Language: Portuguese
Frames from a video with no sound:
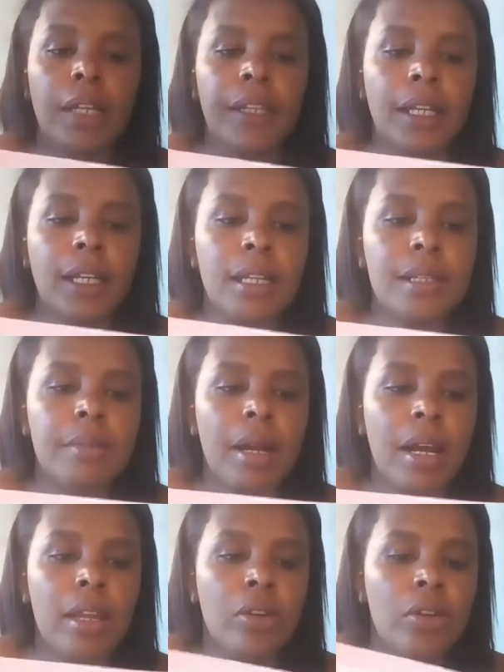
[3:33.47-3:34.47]
É daquelas
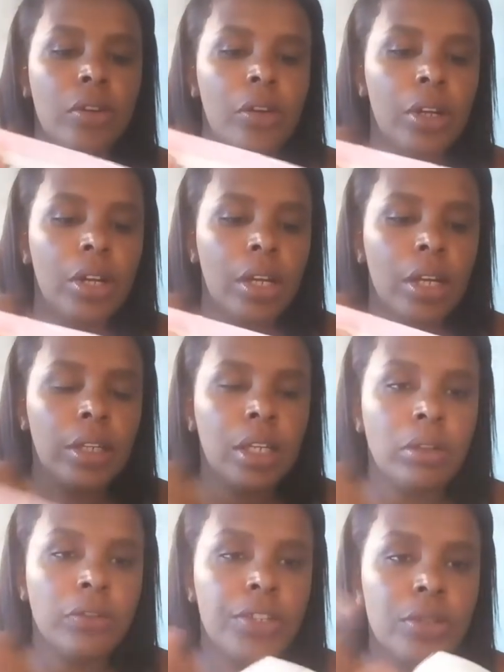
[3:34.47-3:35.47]
maior.
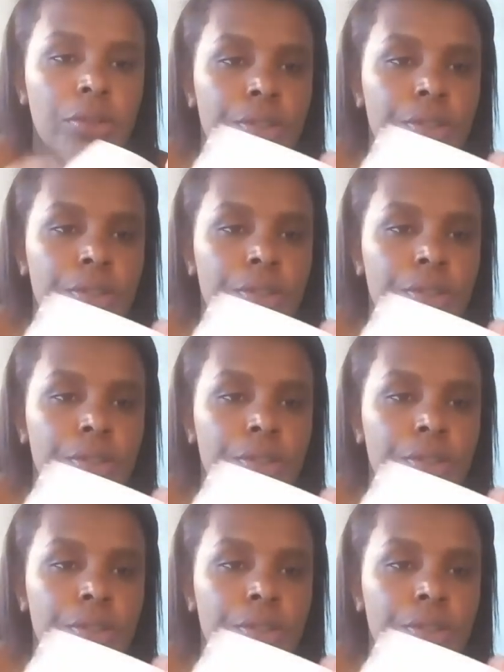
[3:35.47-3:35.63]
Eu vou ver se eu